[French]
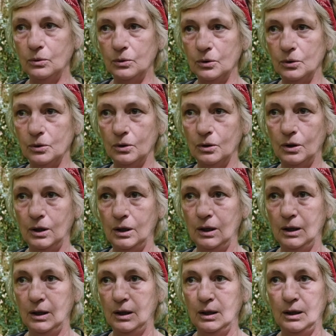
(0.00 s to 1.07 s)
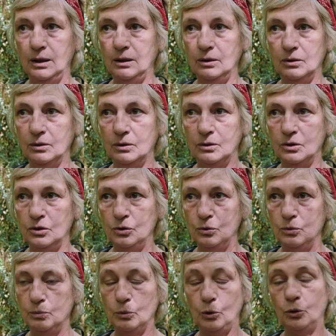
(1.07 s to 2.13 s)
Donc euh, euh,
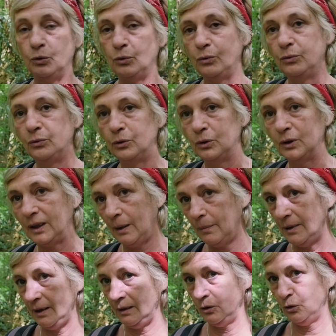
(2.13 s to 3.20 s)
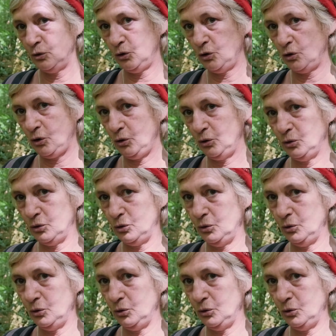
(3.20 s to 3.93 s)
je me retrouve très bien dans ce genre de